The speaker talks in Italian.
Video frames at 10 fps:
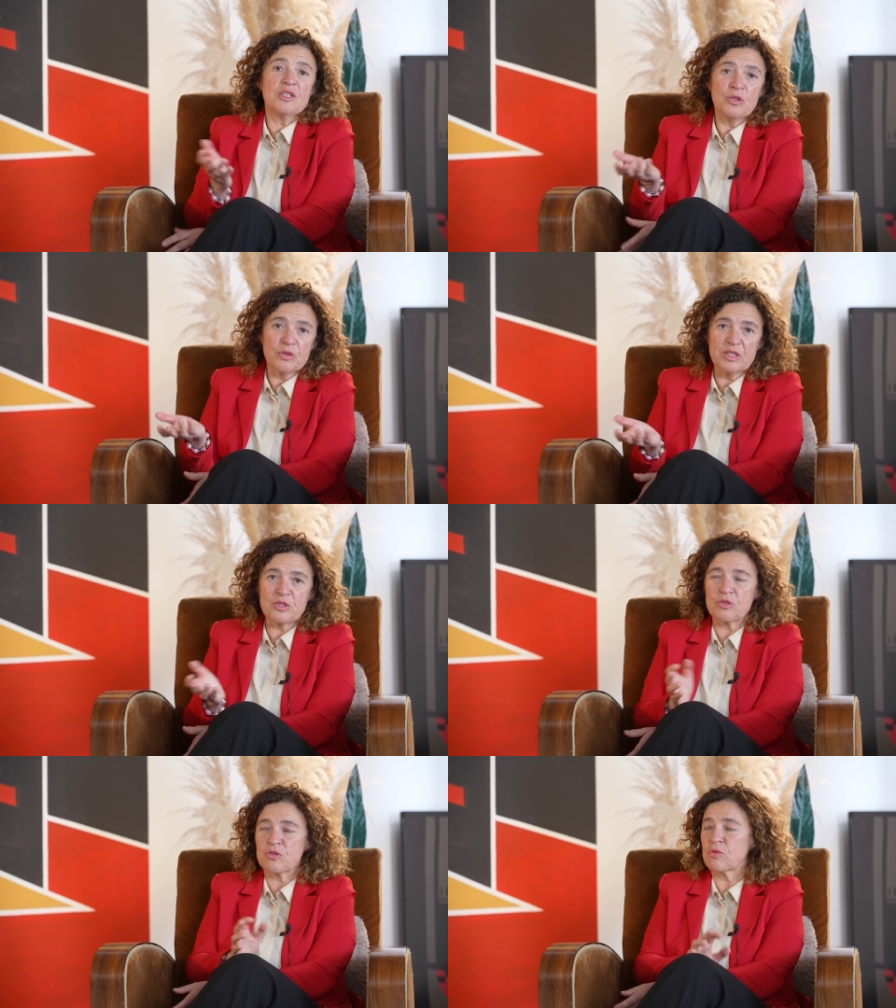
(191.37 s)
Io
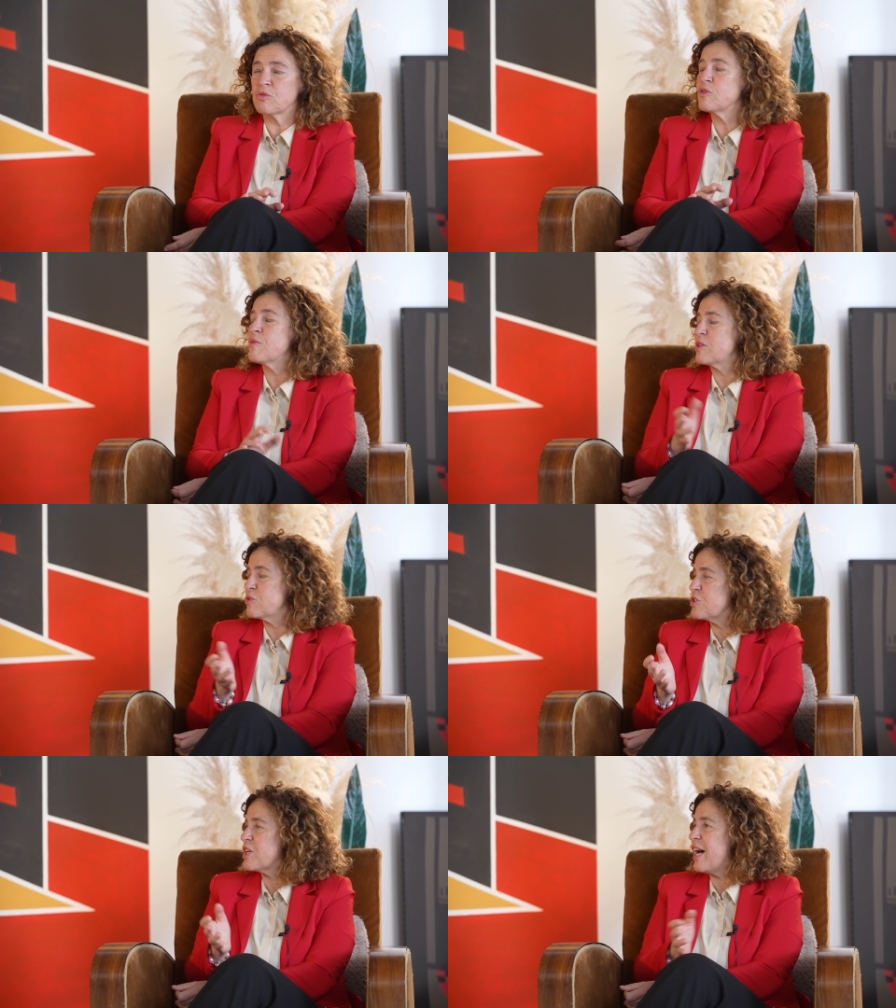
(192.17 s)
adesso sto continuando
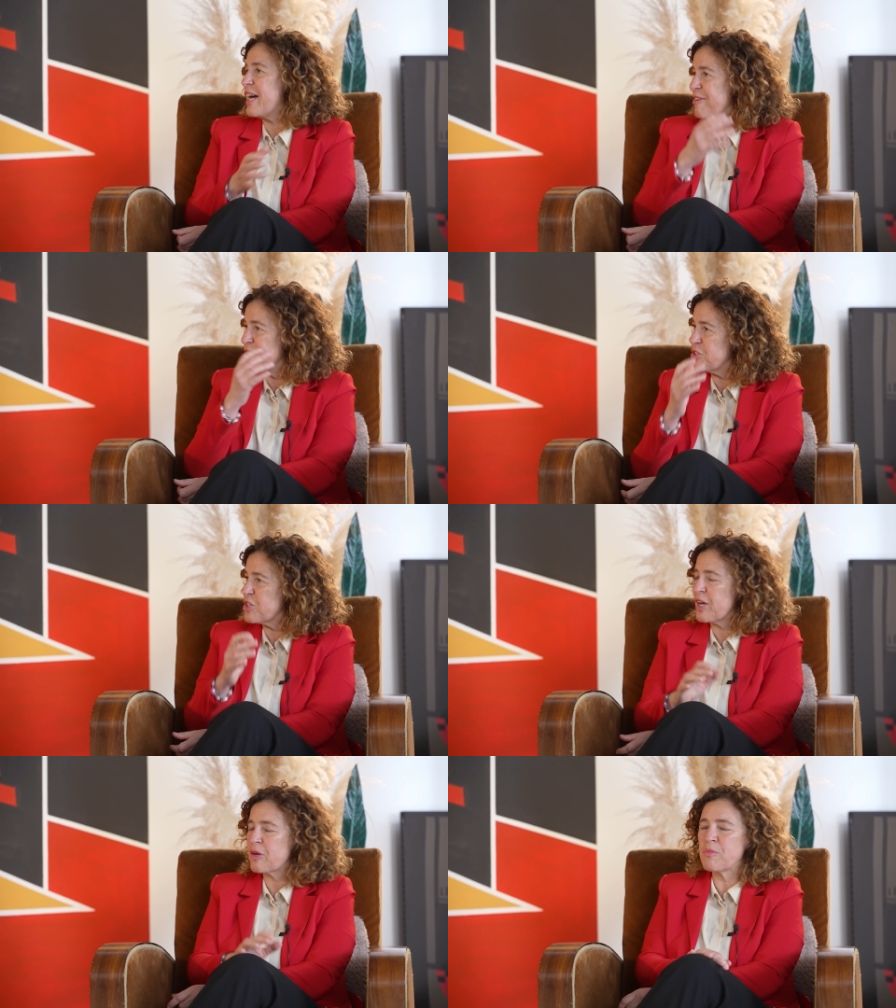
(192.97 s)
a girare, a
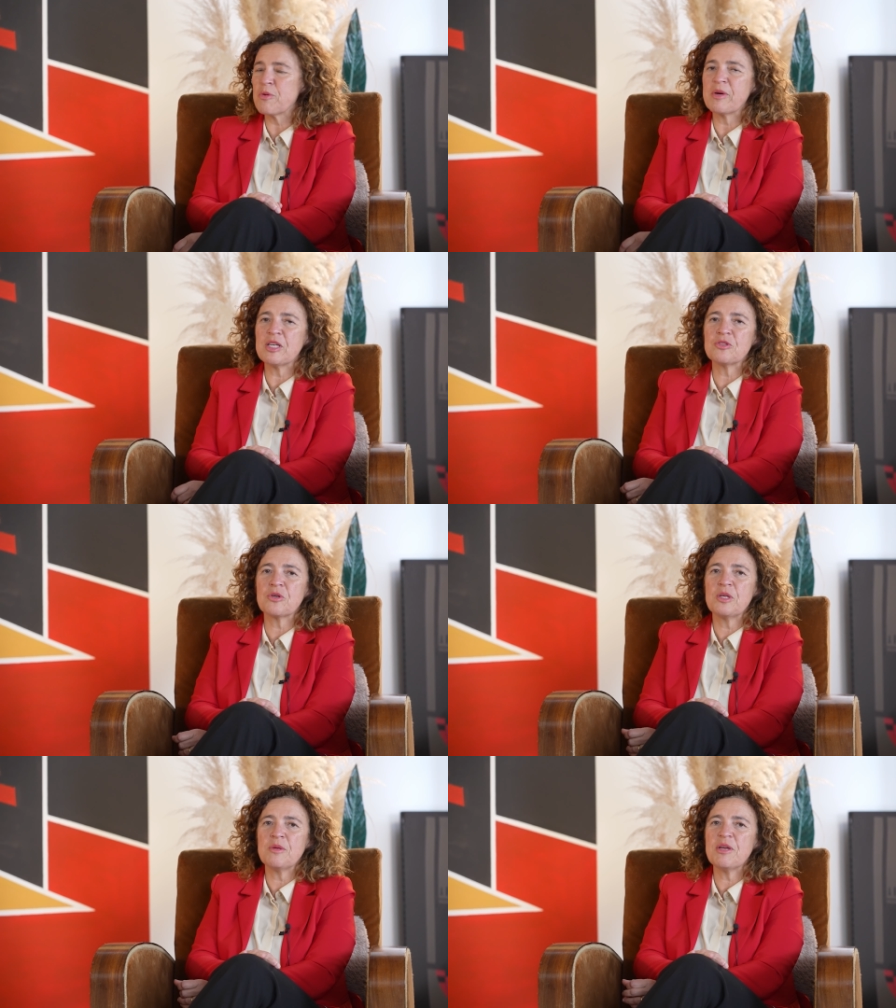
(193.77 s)
viaggiare con mio marito e
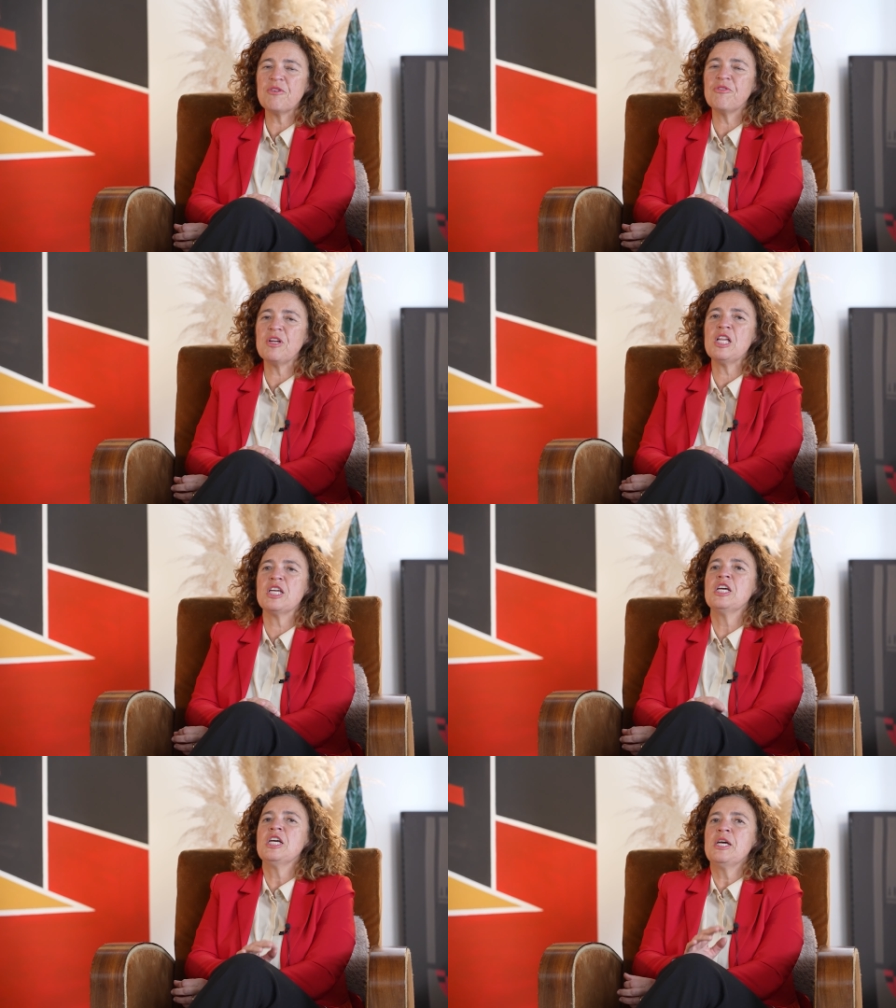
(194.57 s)
con i miei
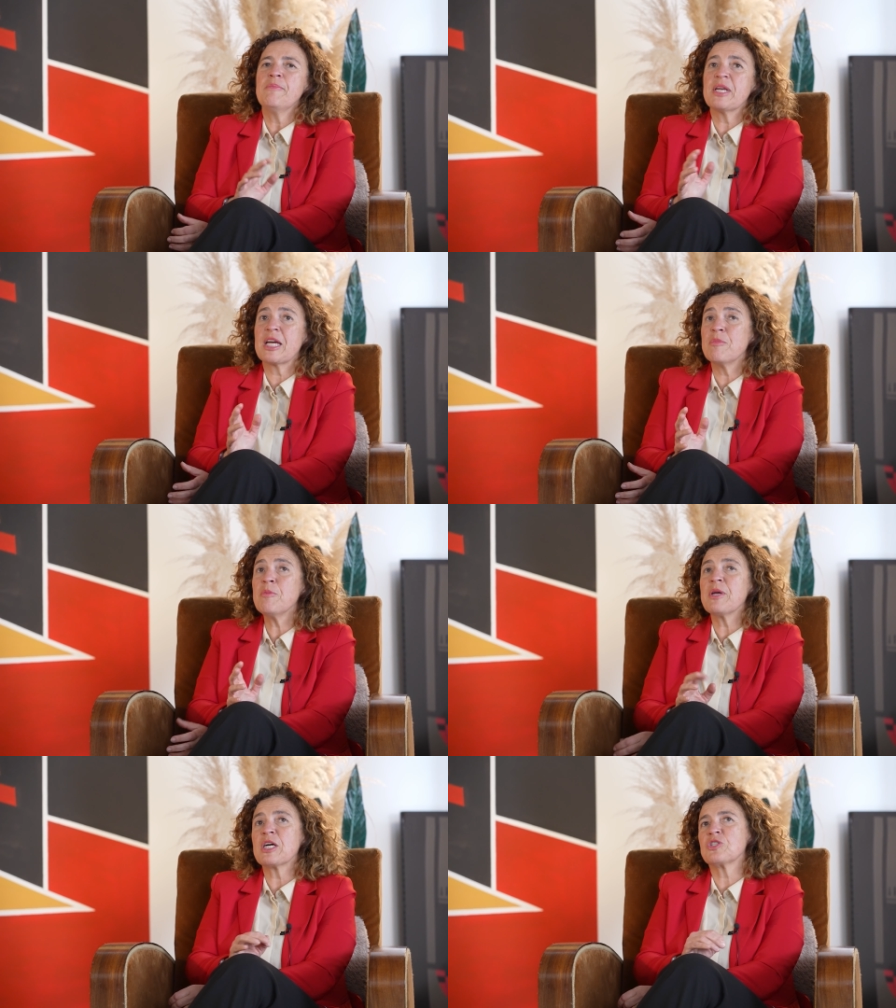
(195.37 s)
figli perché mi
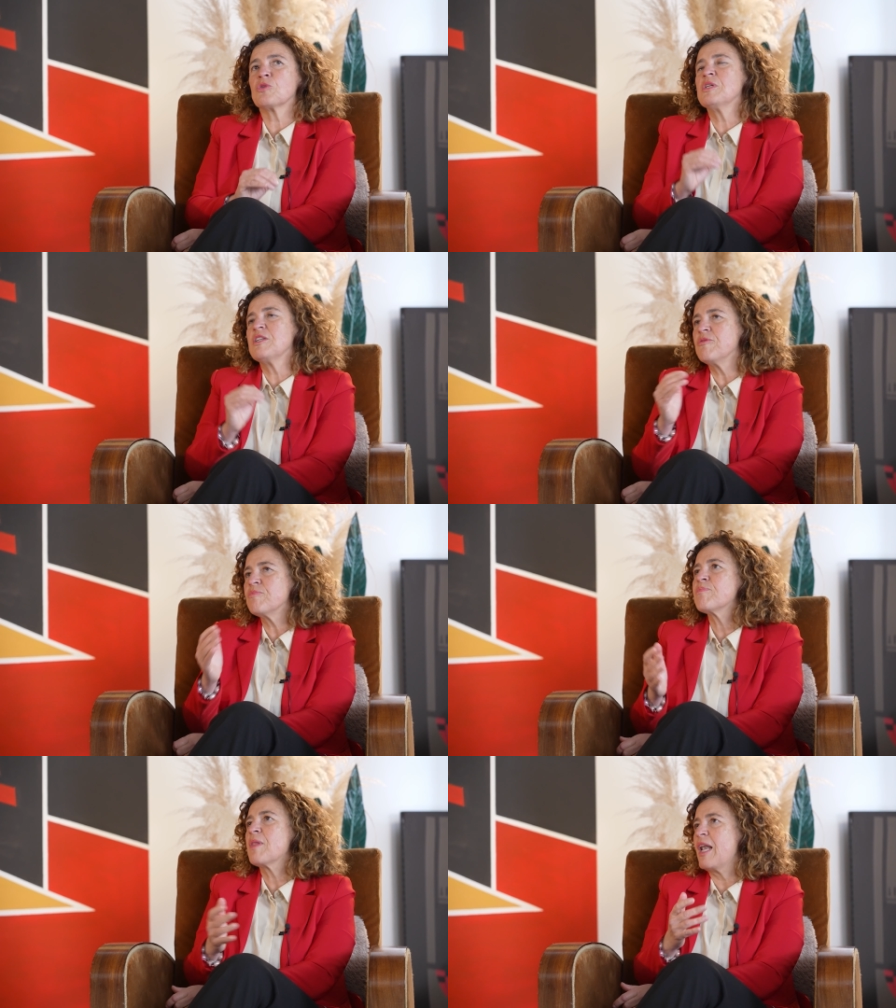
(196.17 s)
piace, quindi
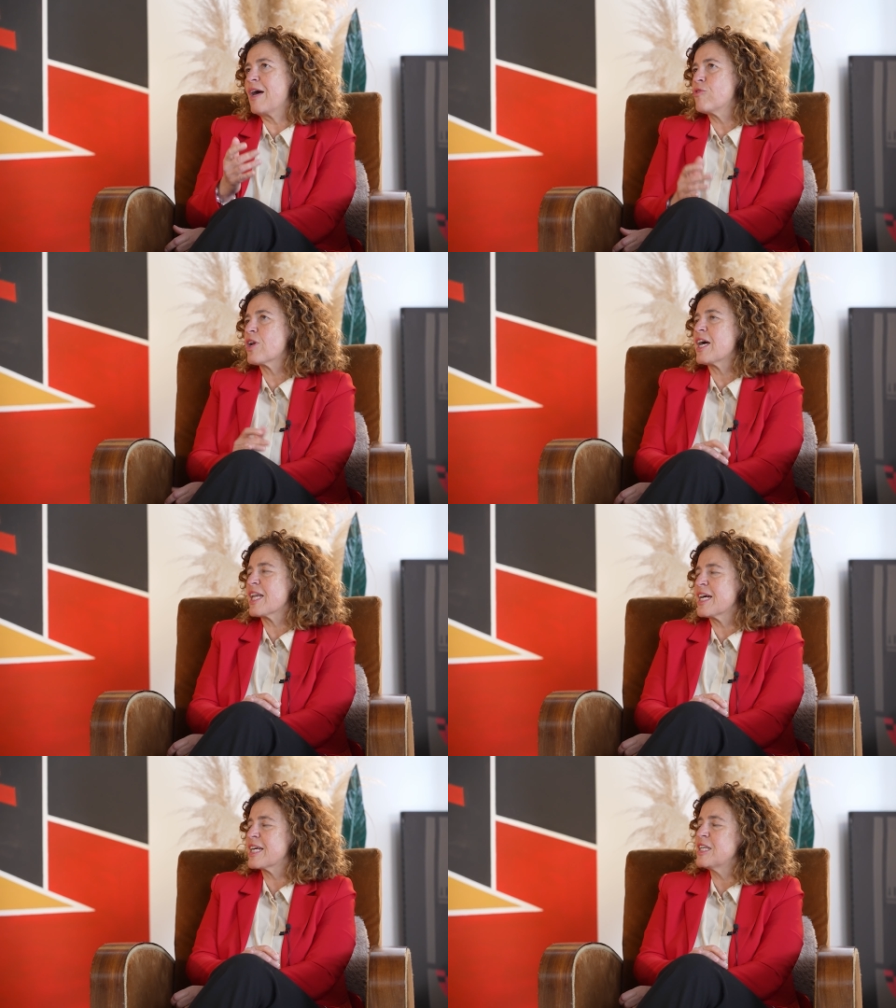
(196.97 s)

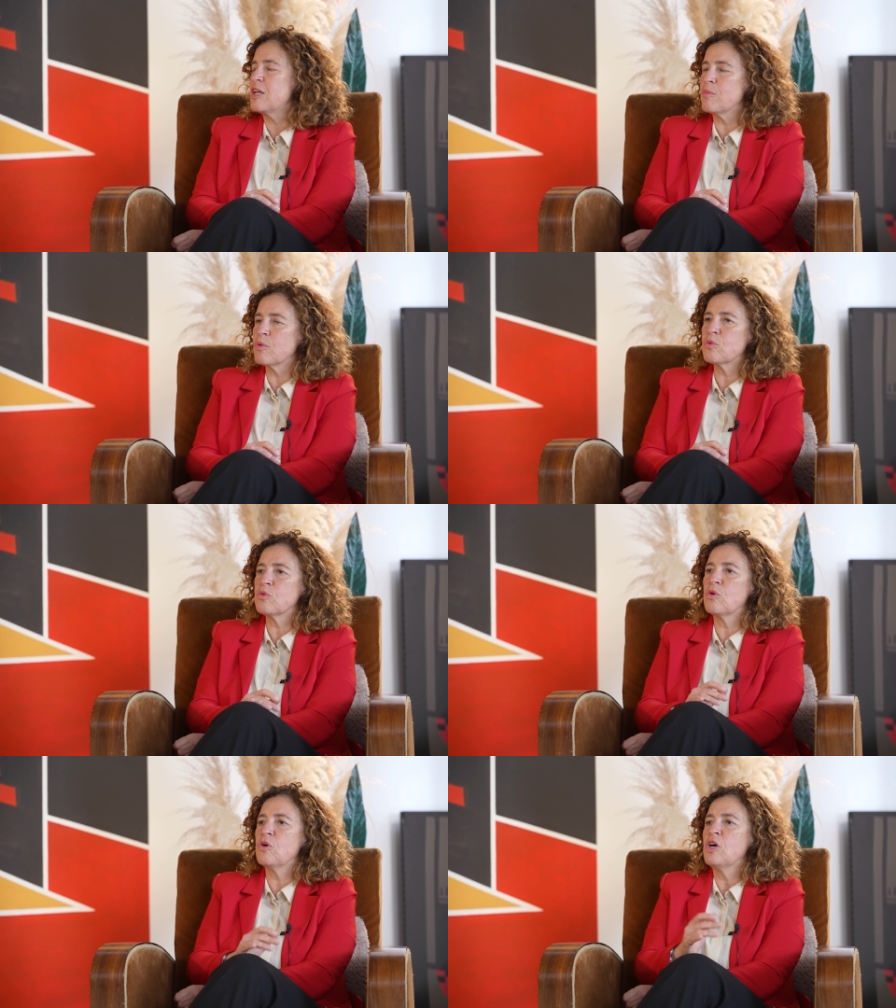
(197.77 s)
lavorare anche nel
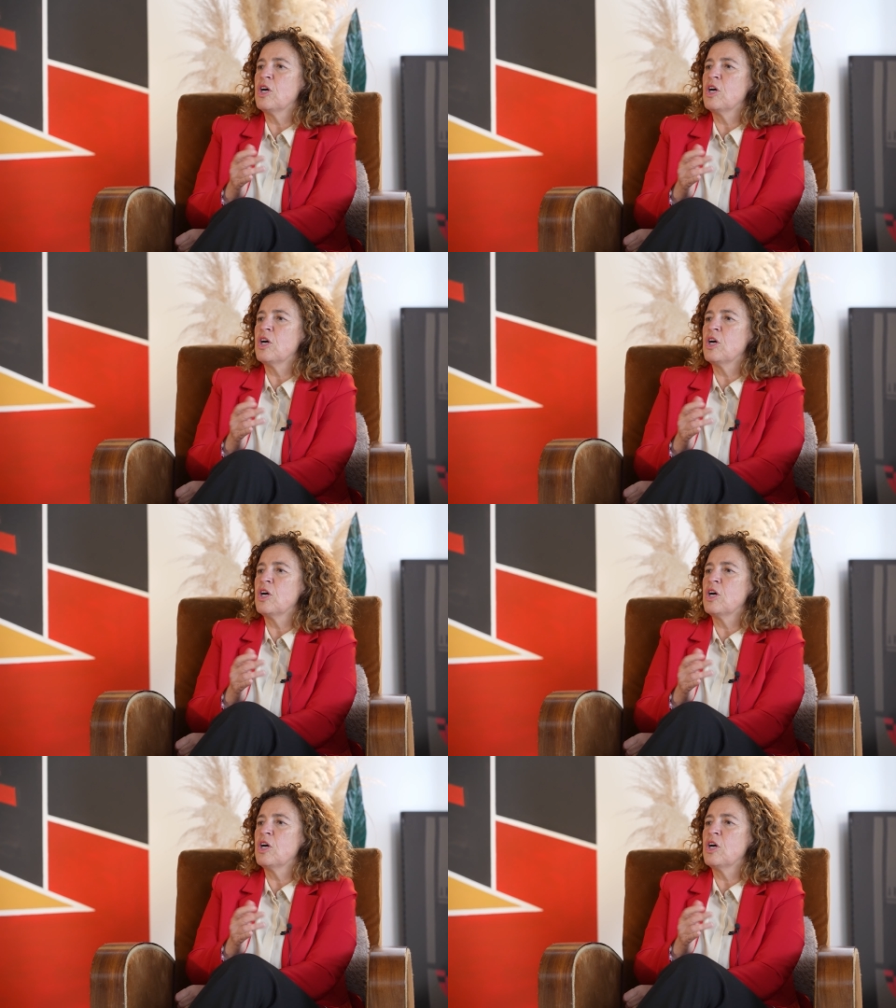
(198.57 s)
mondo